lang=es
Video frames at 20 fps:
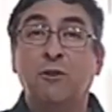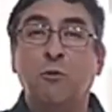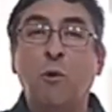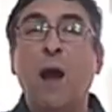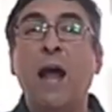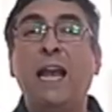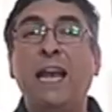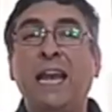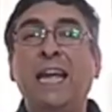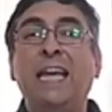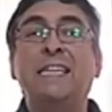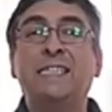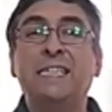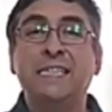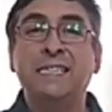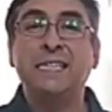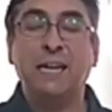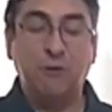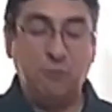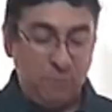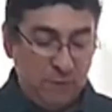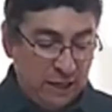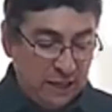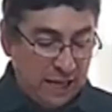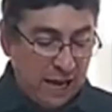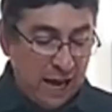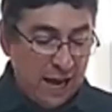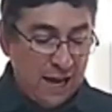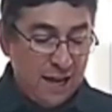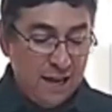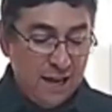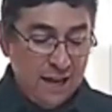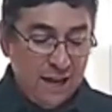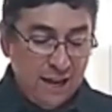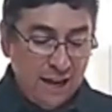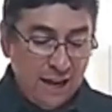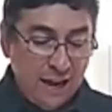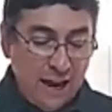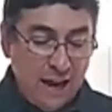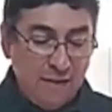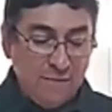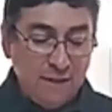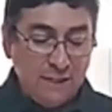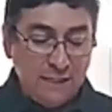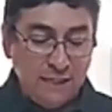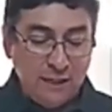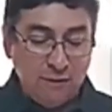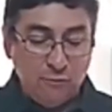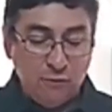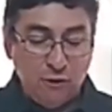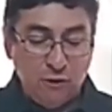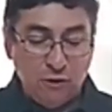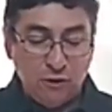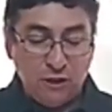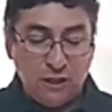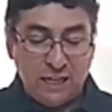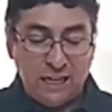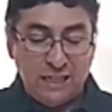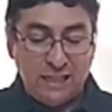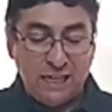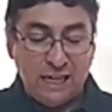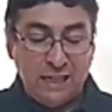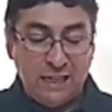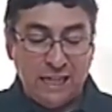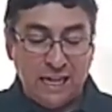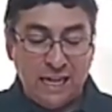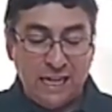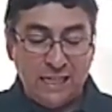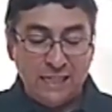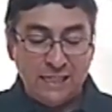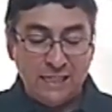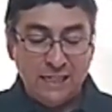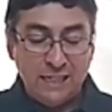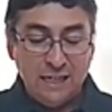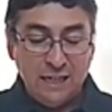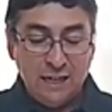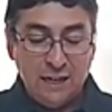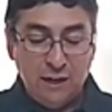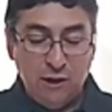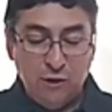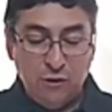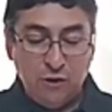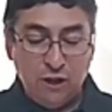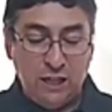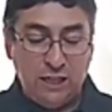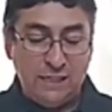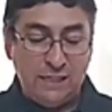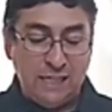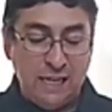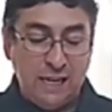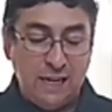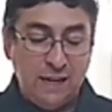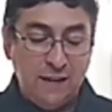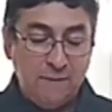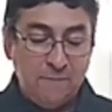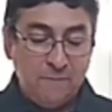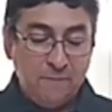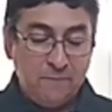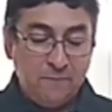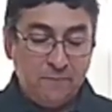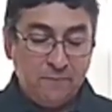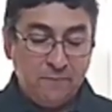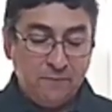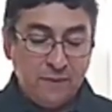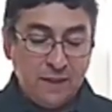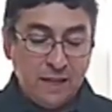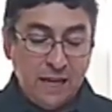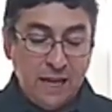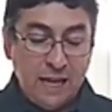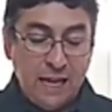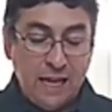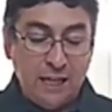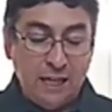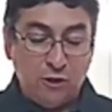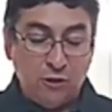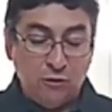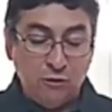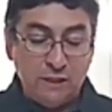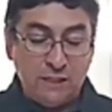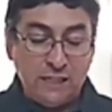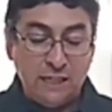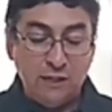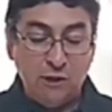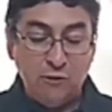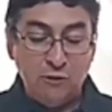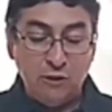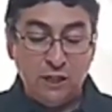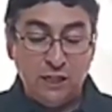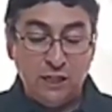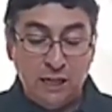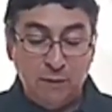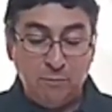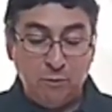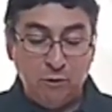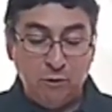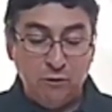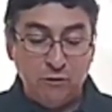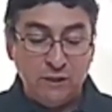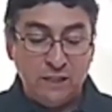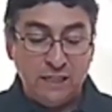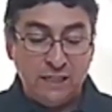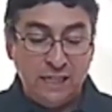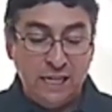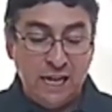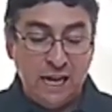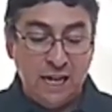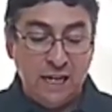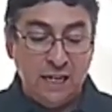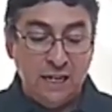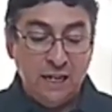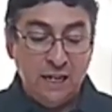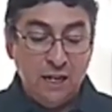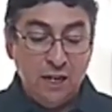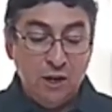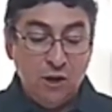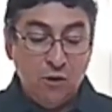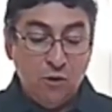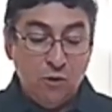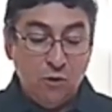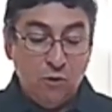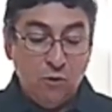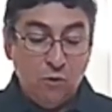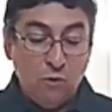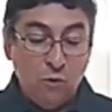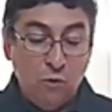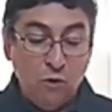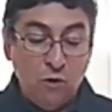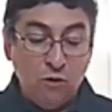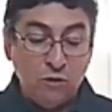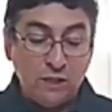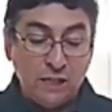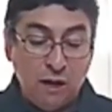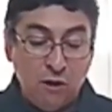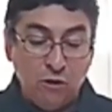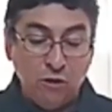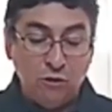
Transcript: ¿Cuál es esa comida? El versículo 33 lo dice entonces los discípulos decían unos a